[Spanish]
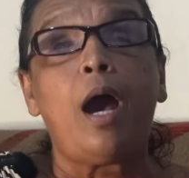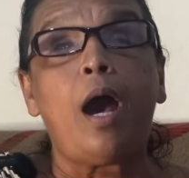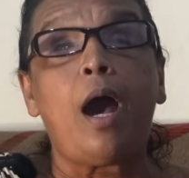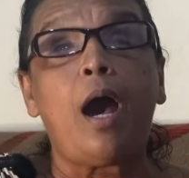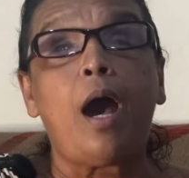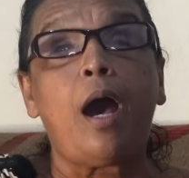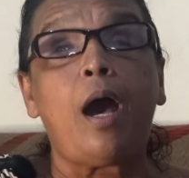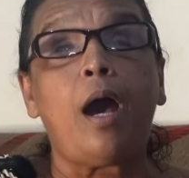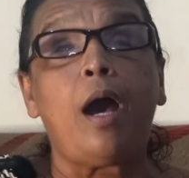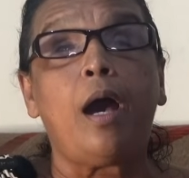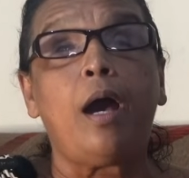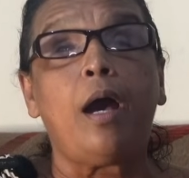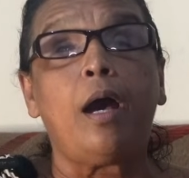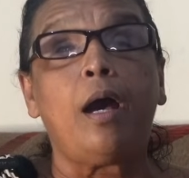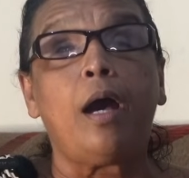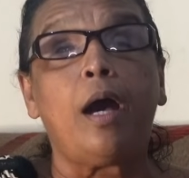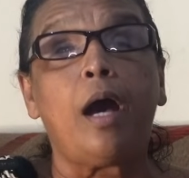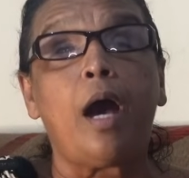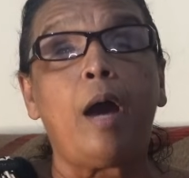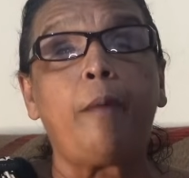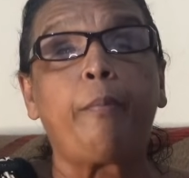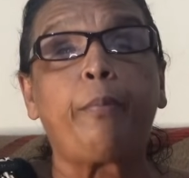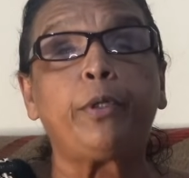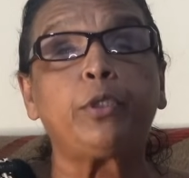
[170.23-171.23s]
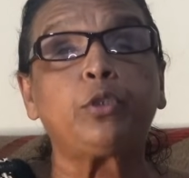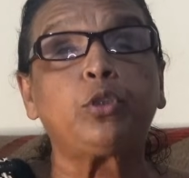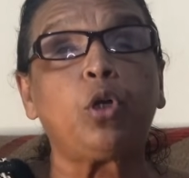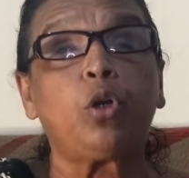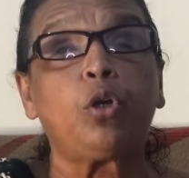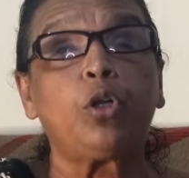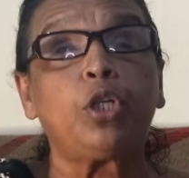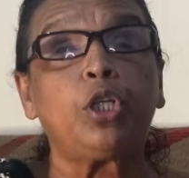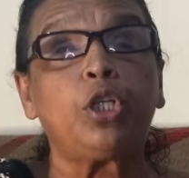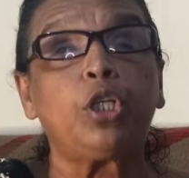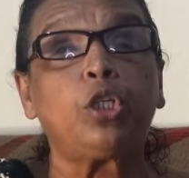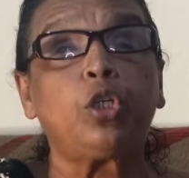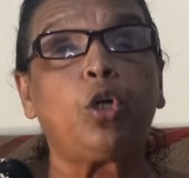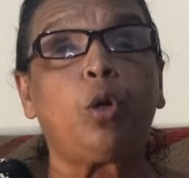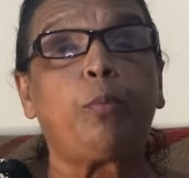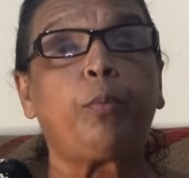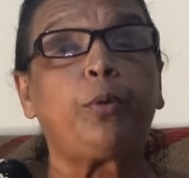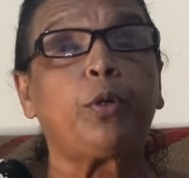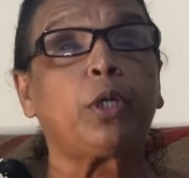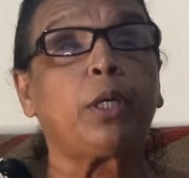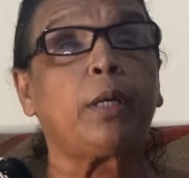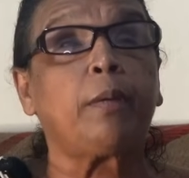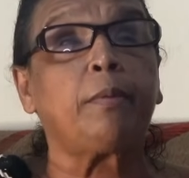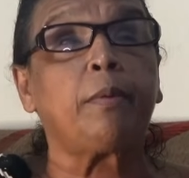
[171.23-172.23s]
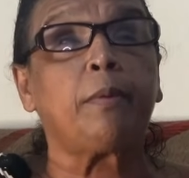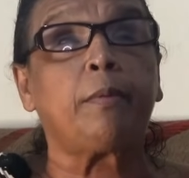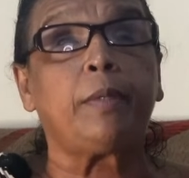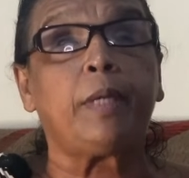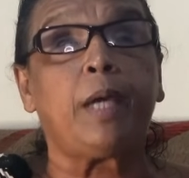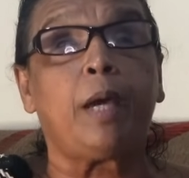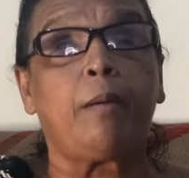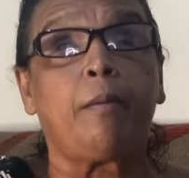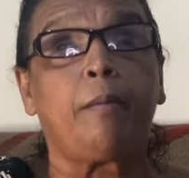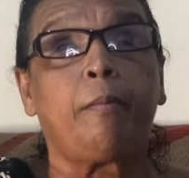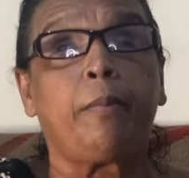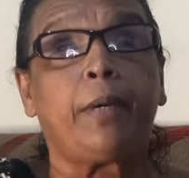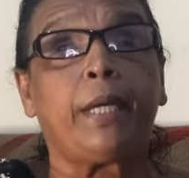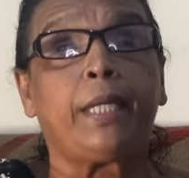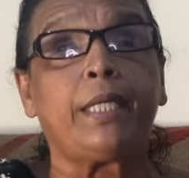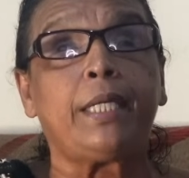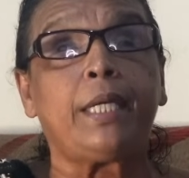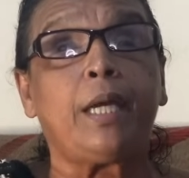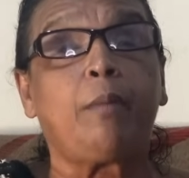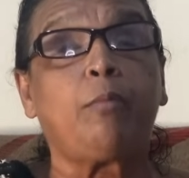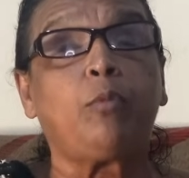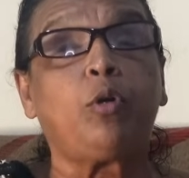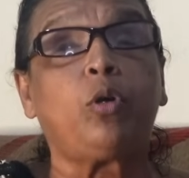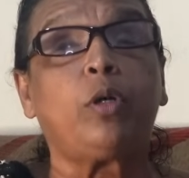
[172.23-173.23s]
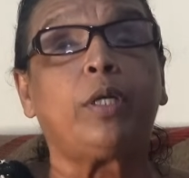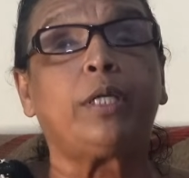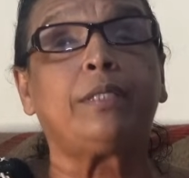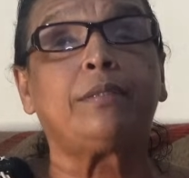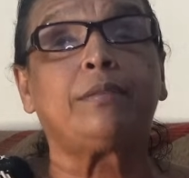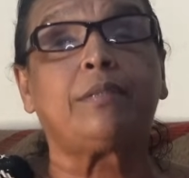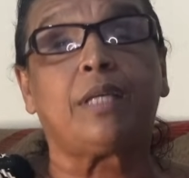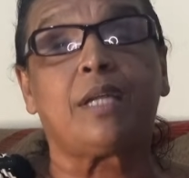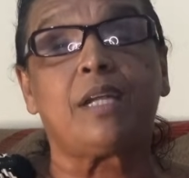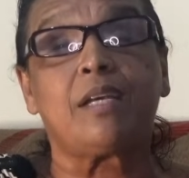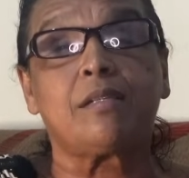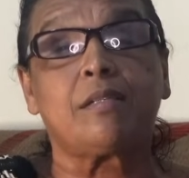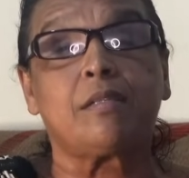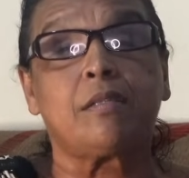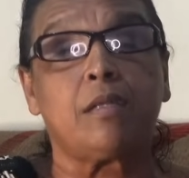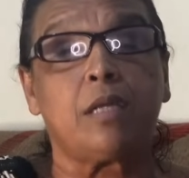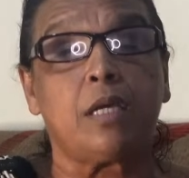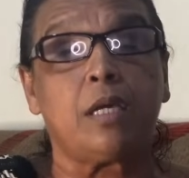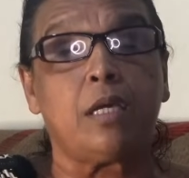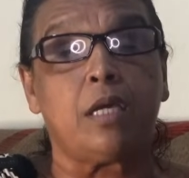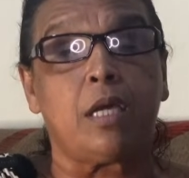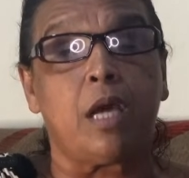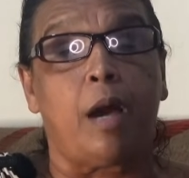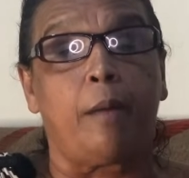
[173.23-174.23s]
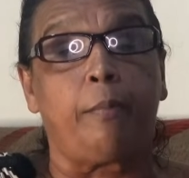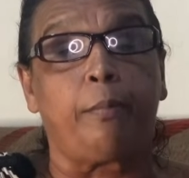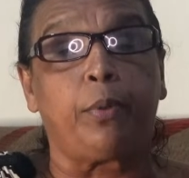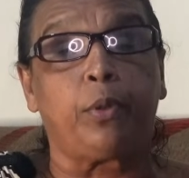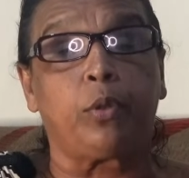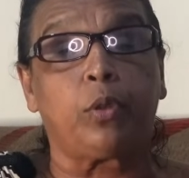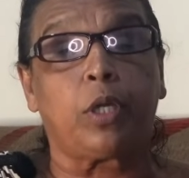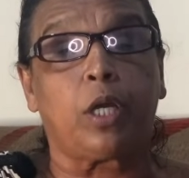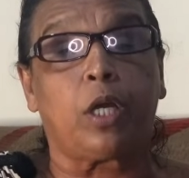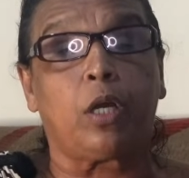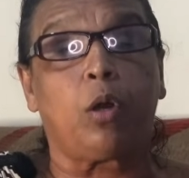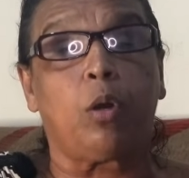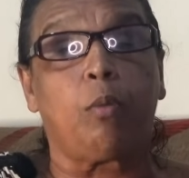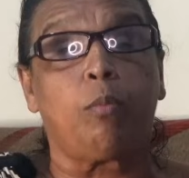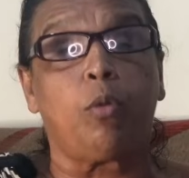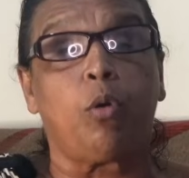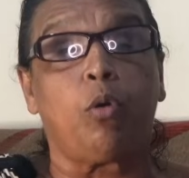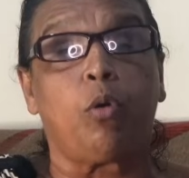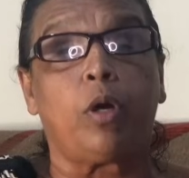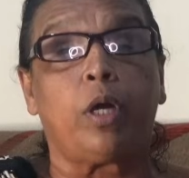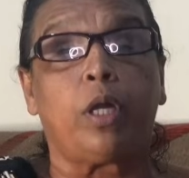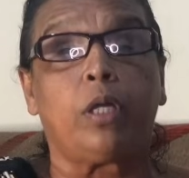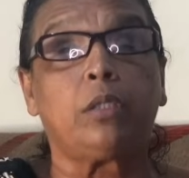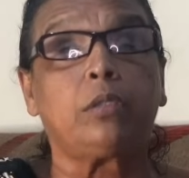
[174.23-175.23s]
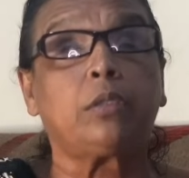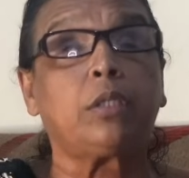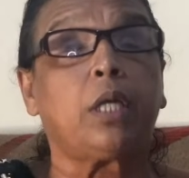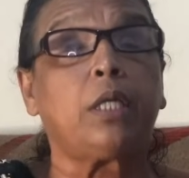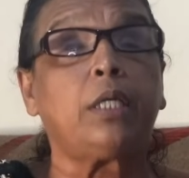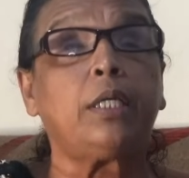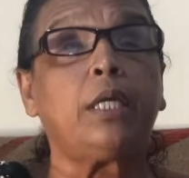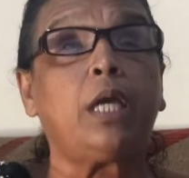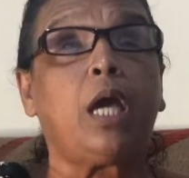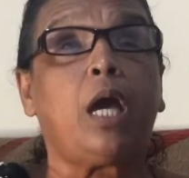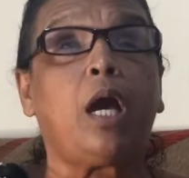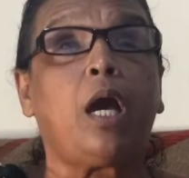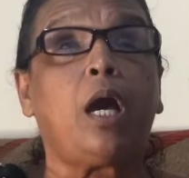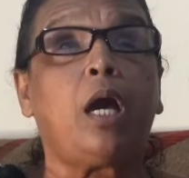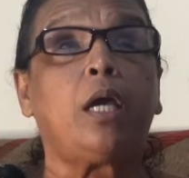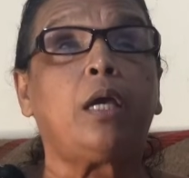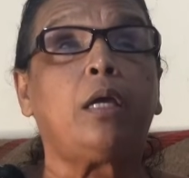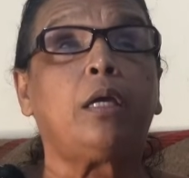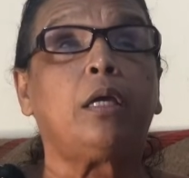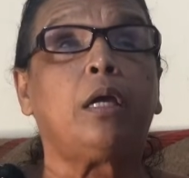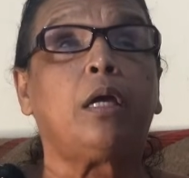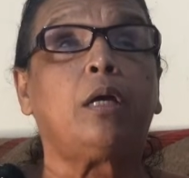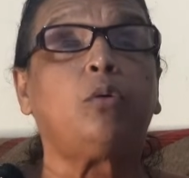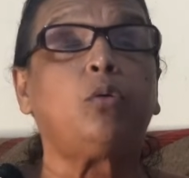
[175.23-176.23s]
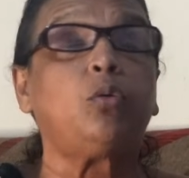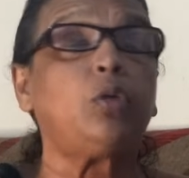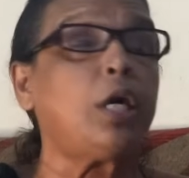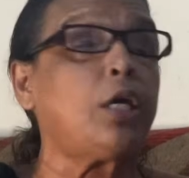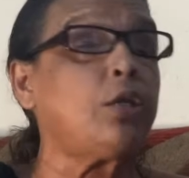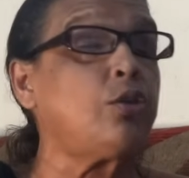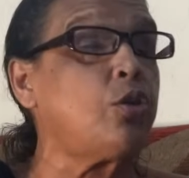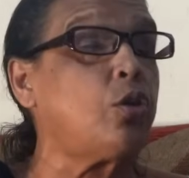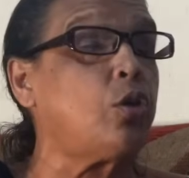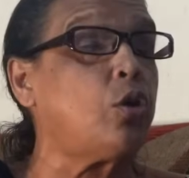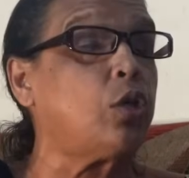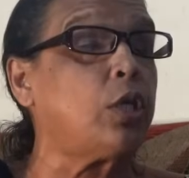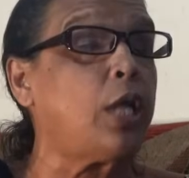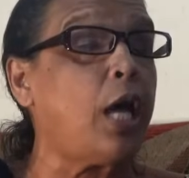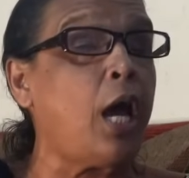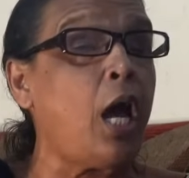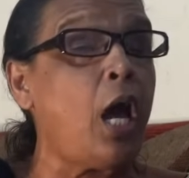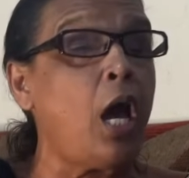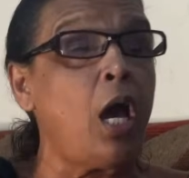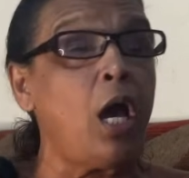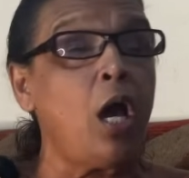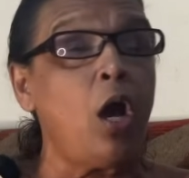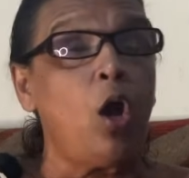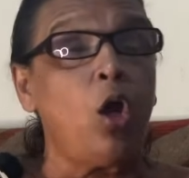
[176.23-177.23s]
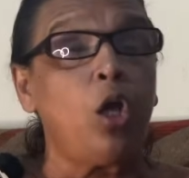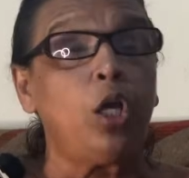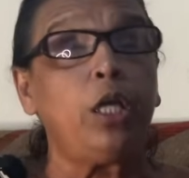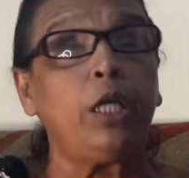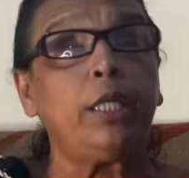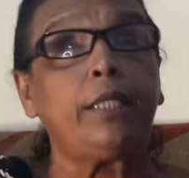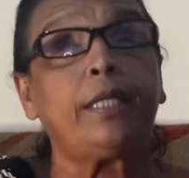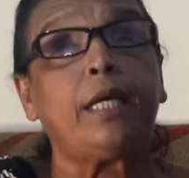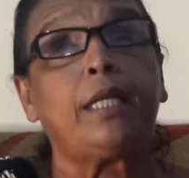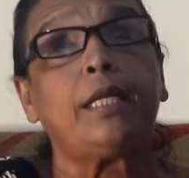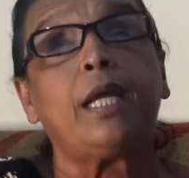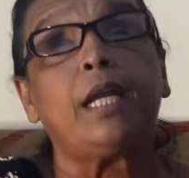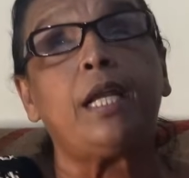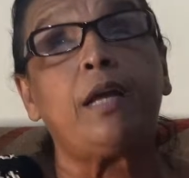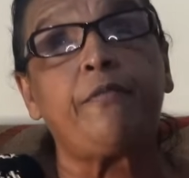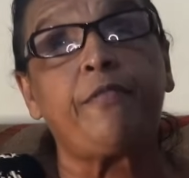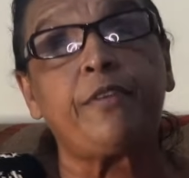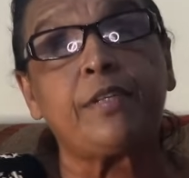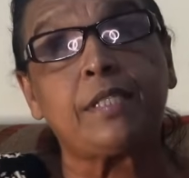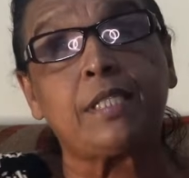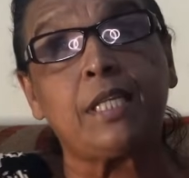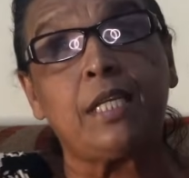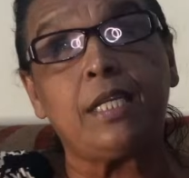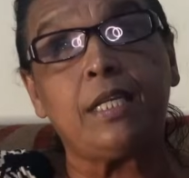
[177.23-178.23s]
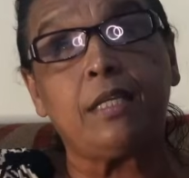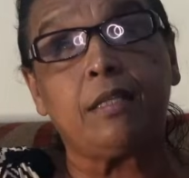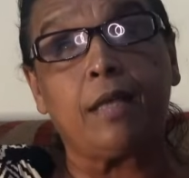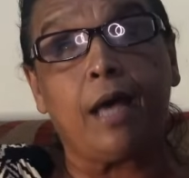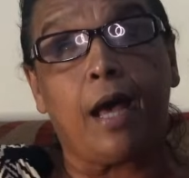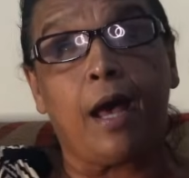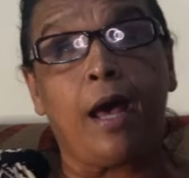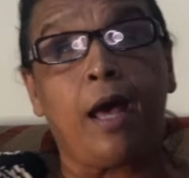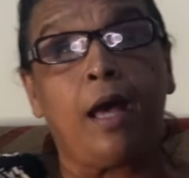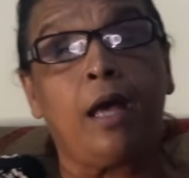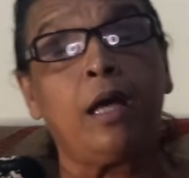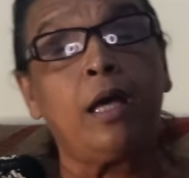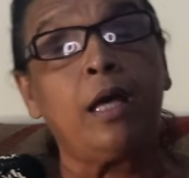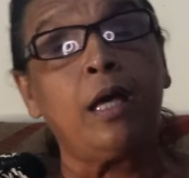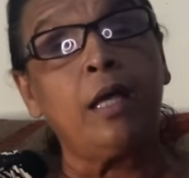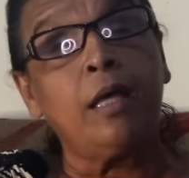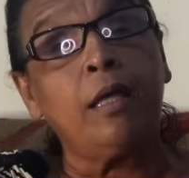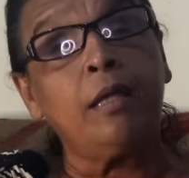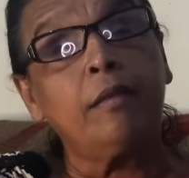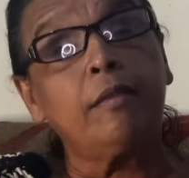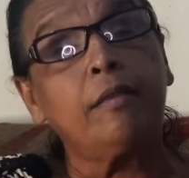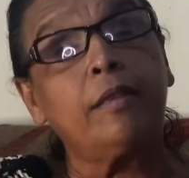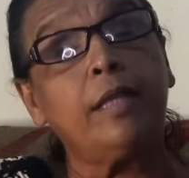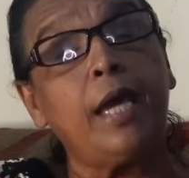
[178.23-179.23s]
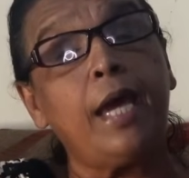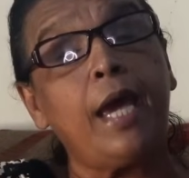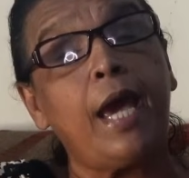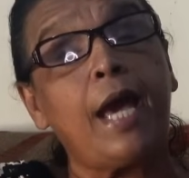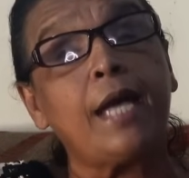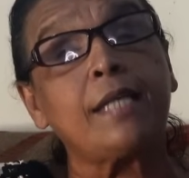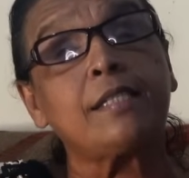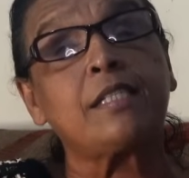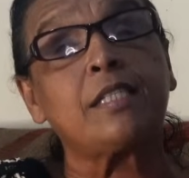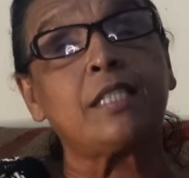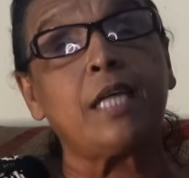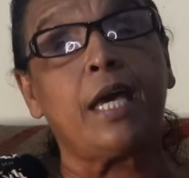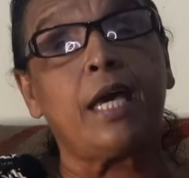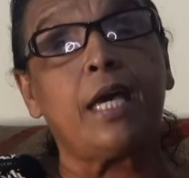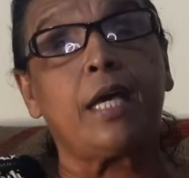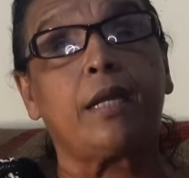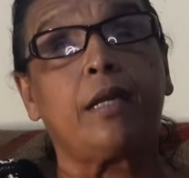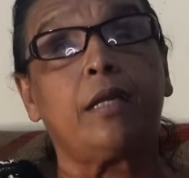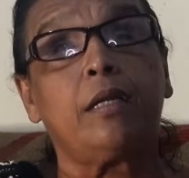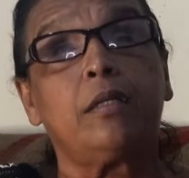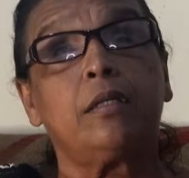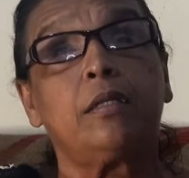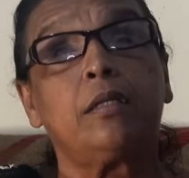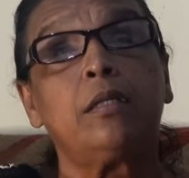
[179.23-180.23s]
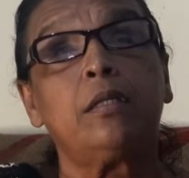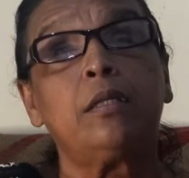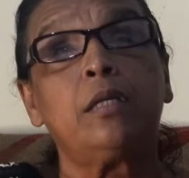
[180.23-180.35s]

a, Puerto Rico porque vivía, veníamos en tres días, porque como él tenía eh, una yola y tenía la facilidad de hacer